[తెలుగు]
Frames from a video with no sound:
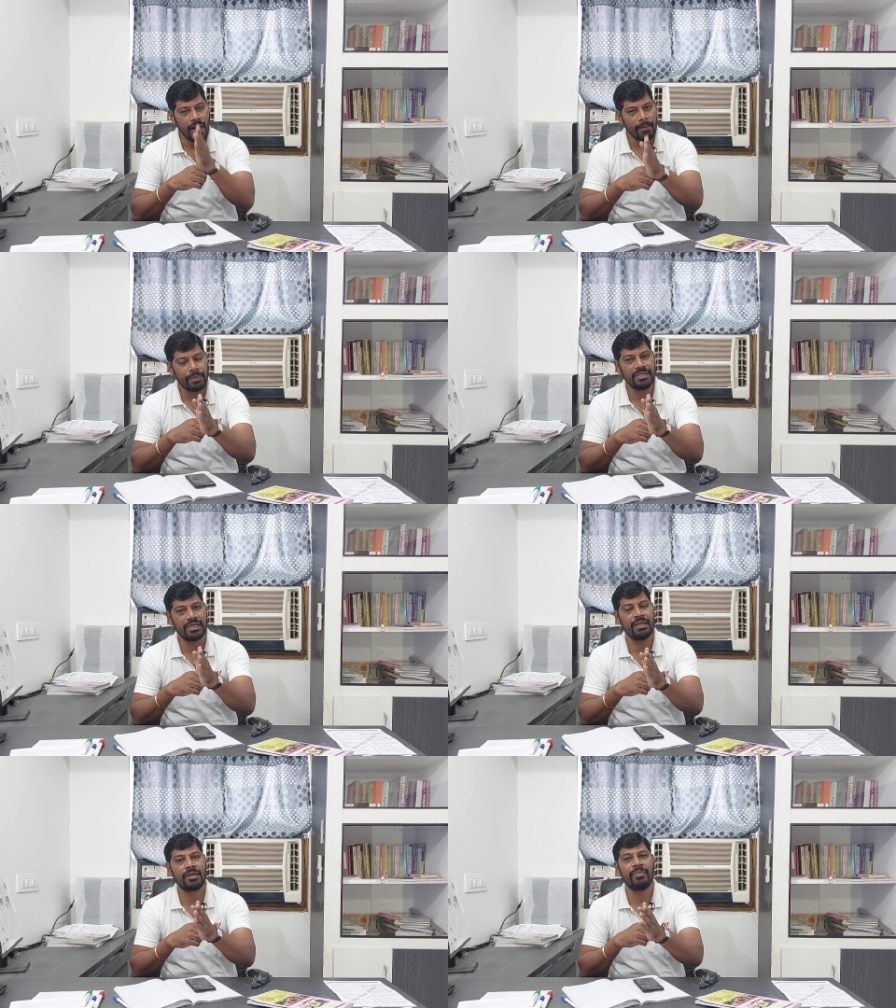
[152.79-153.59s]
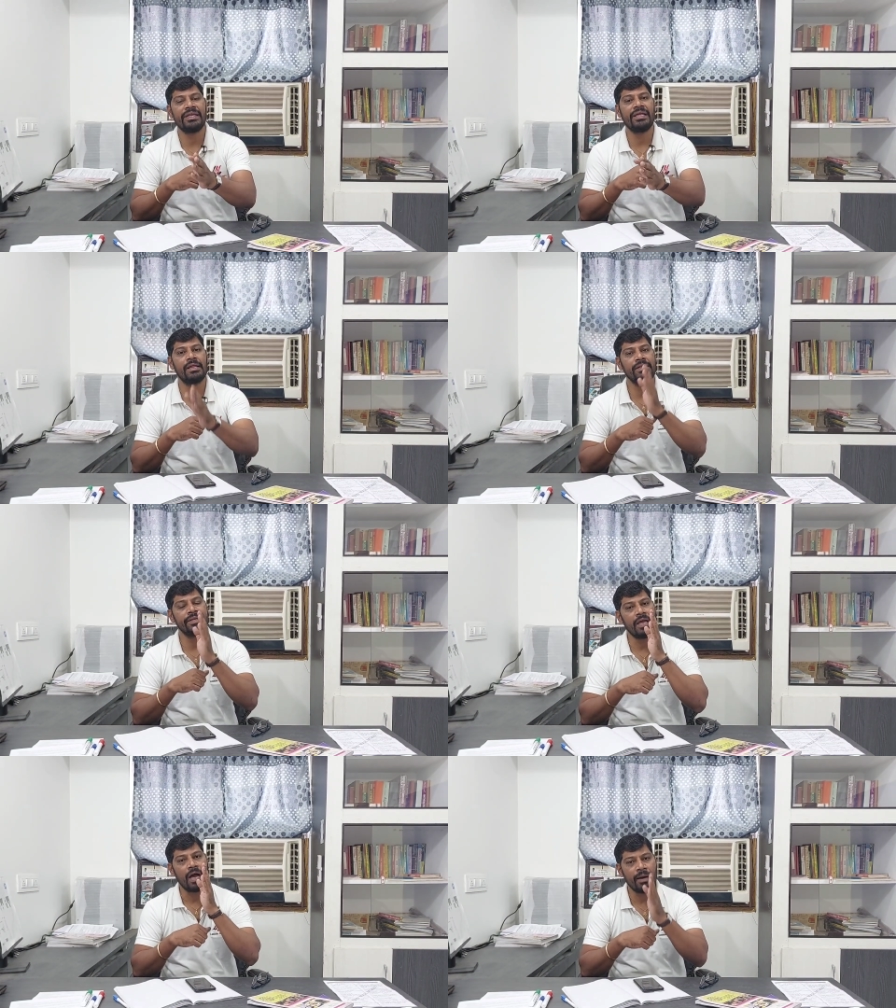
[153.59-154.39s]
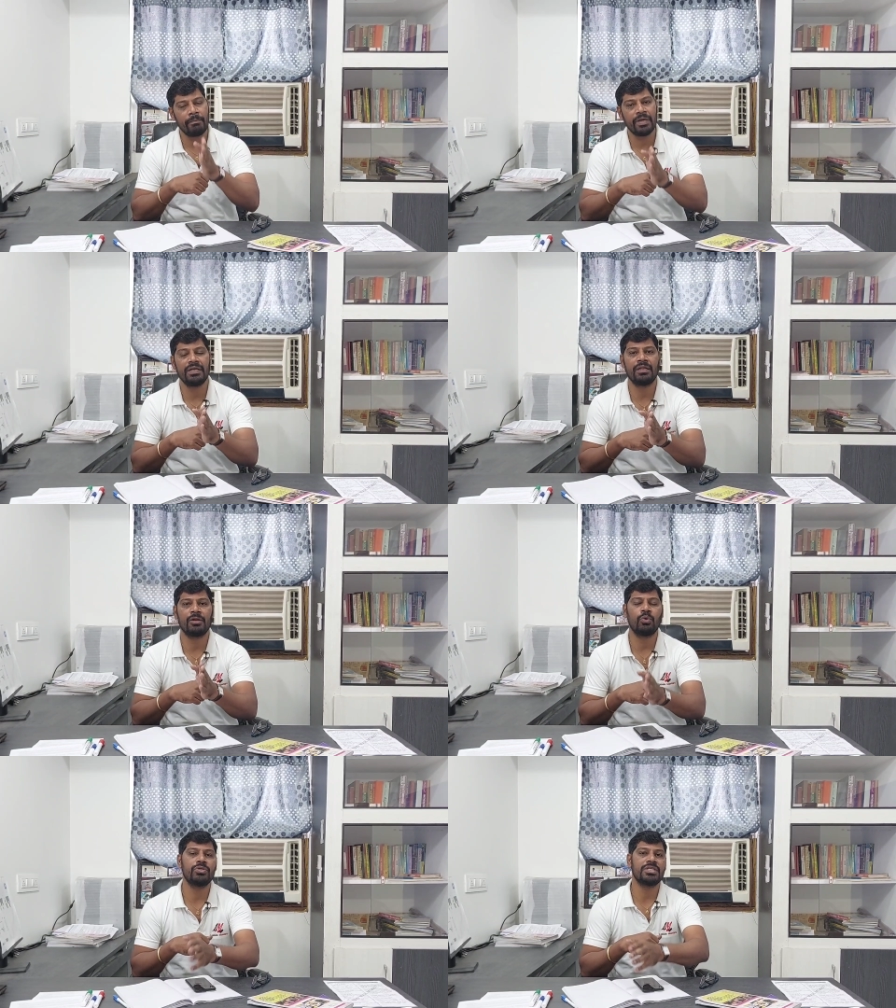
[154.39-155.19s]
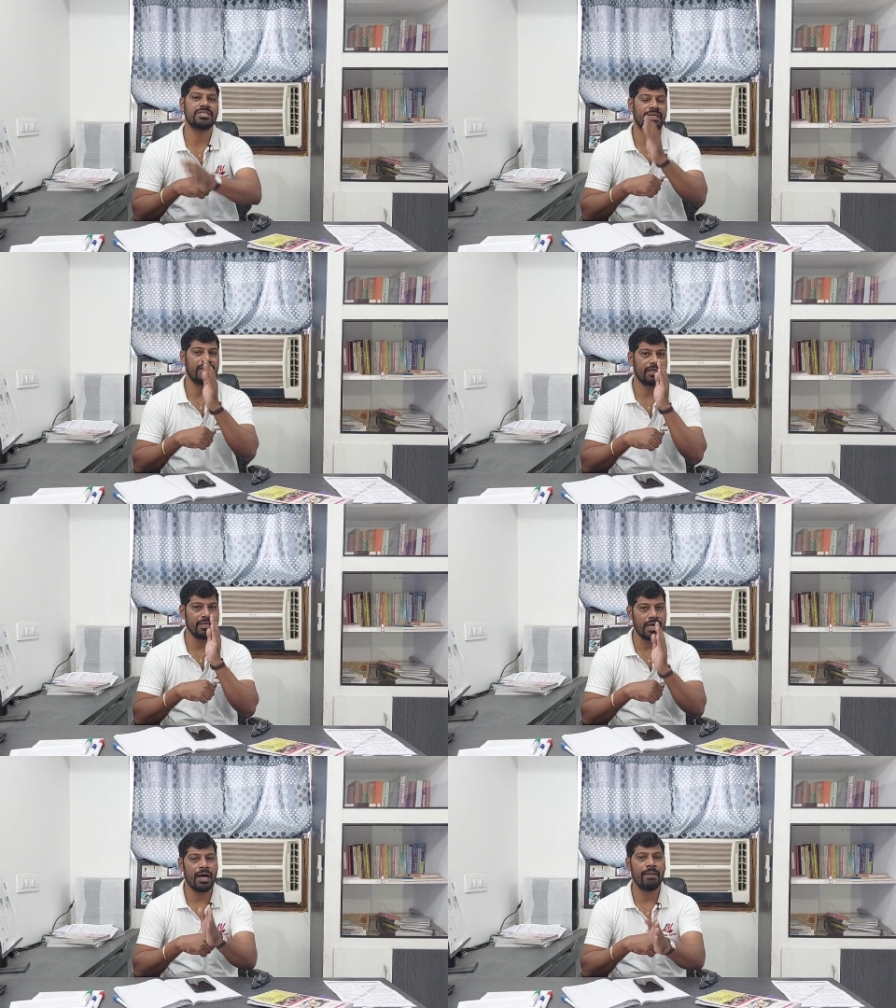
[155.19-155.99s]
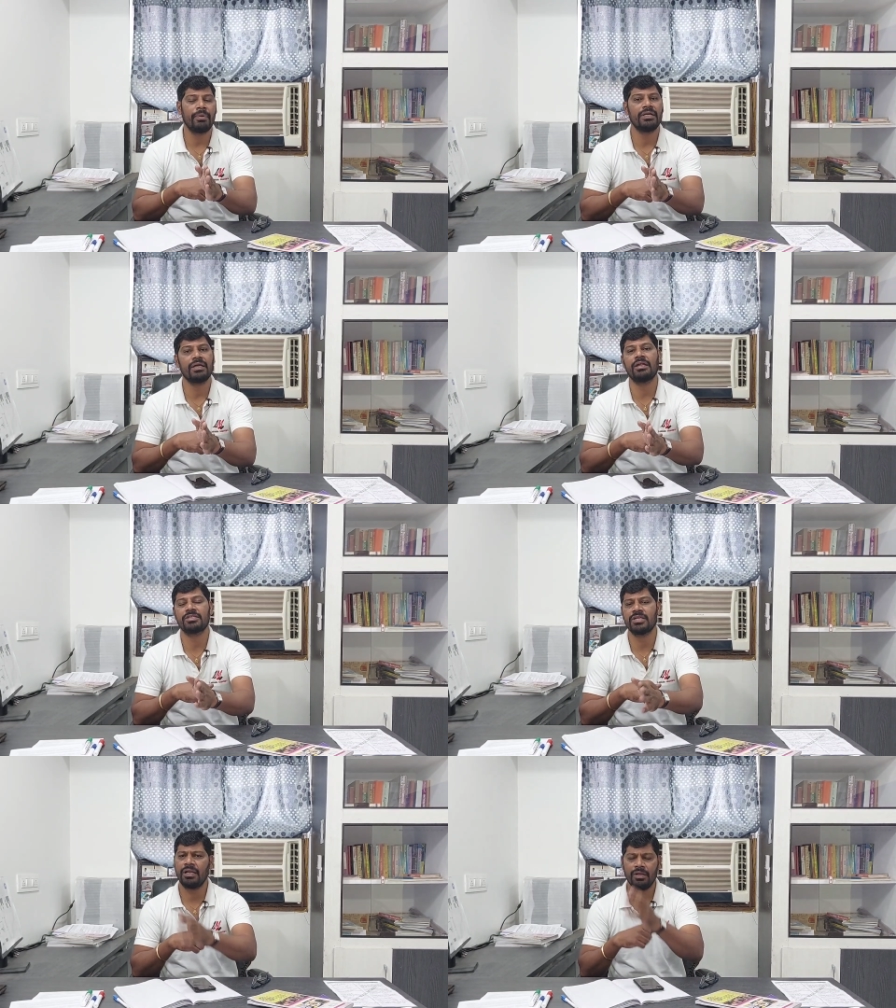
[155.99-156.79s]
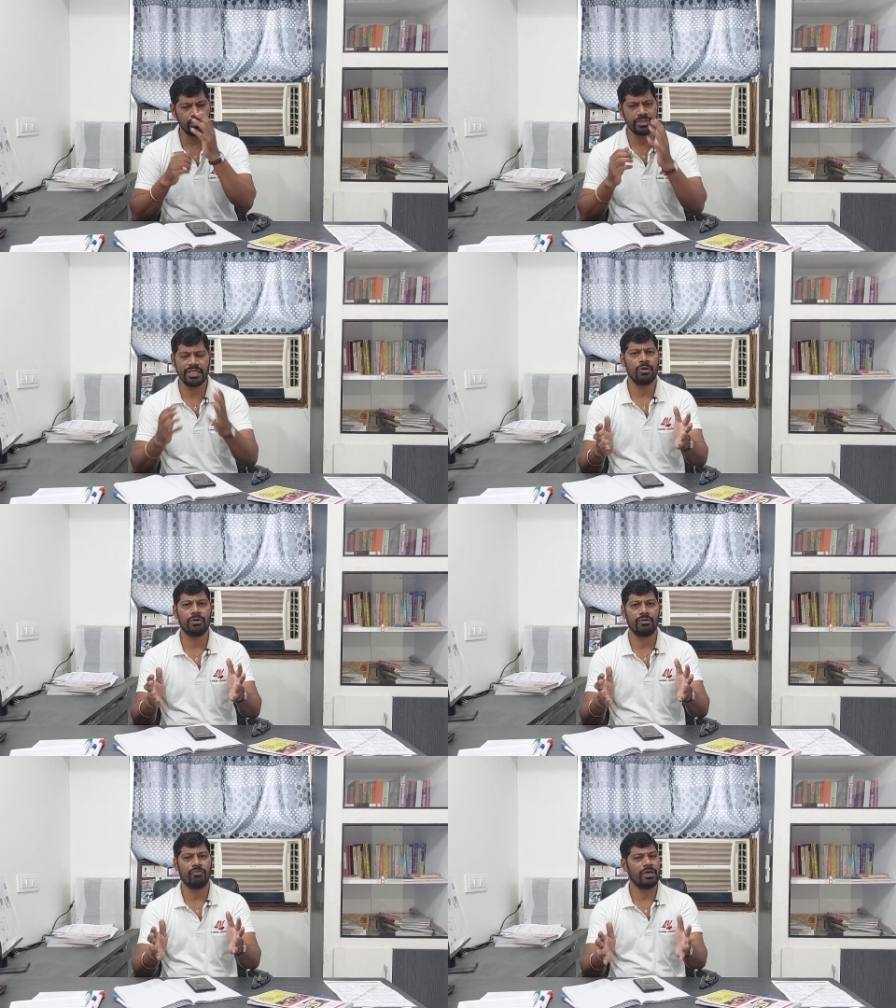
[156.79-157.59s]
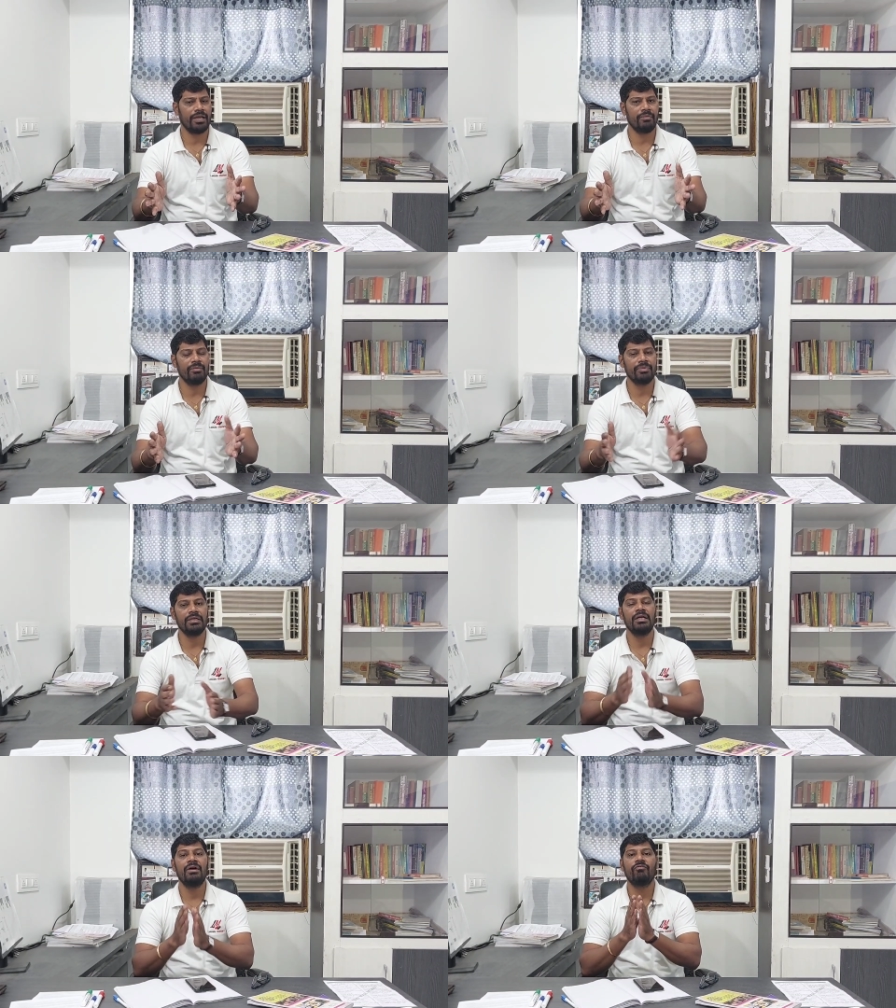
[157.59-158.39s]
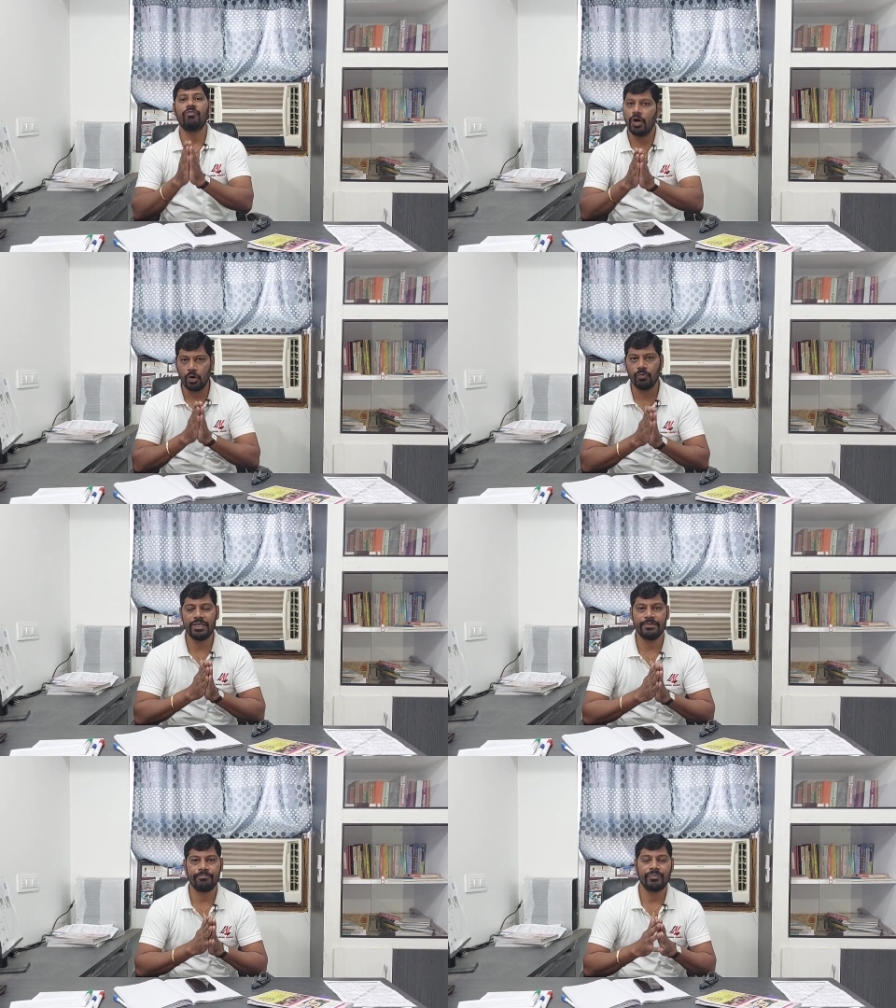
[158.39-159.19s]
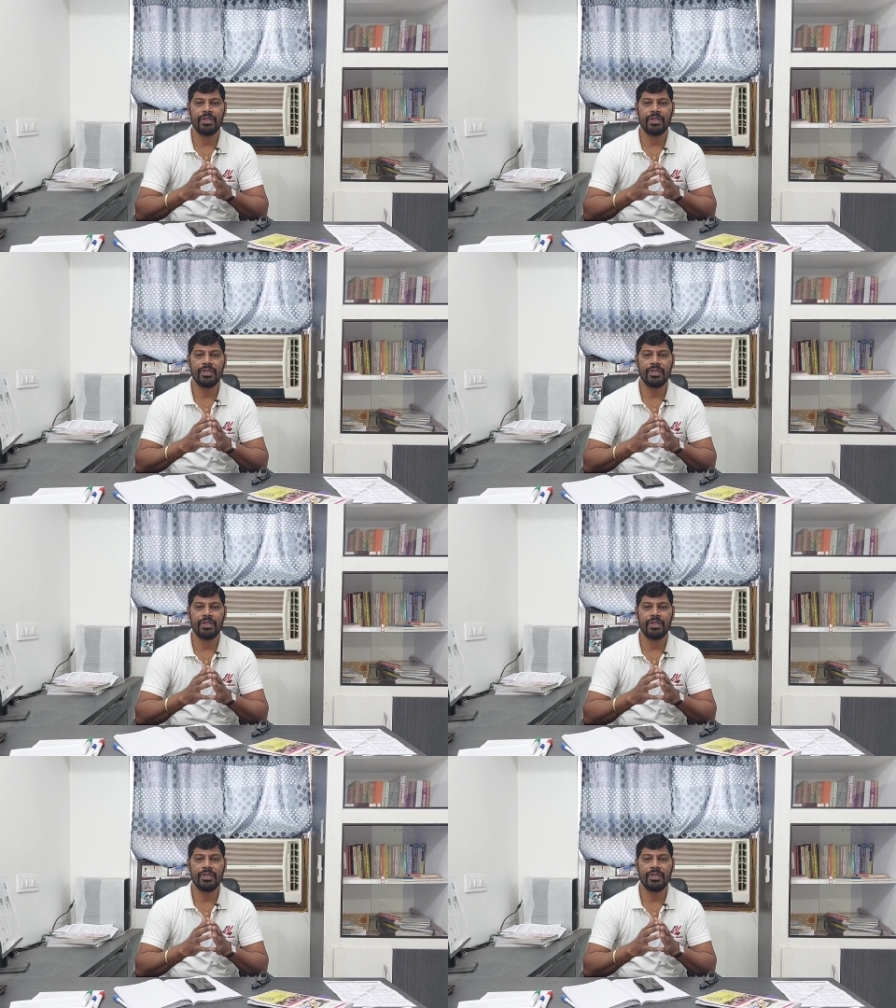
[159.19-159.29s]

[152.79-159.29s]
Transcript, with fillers: ఆ పర్టికులర్ మెటీరియల్ని ఆ పర్టికులర్ కోచింగ్ సెంటర్ని ఆ పర్టికులర్ ఛానల్లో ఒకటి వాట్ ఆర్ ఇట్ బై ఫాలో అవ్వండి